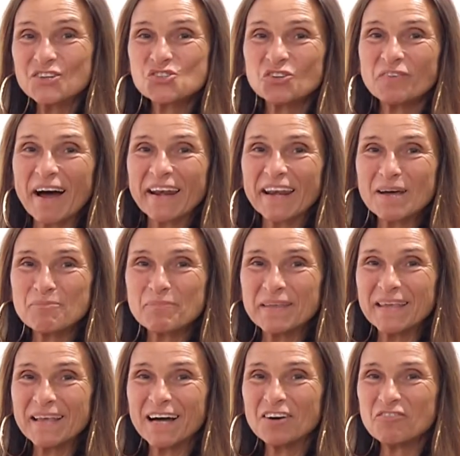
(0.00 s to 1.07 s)
Giovanna
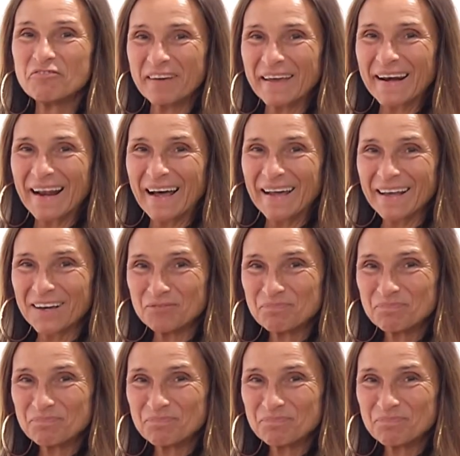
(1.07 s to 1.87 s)
Pia Ferrara.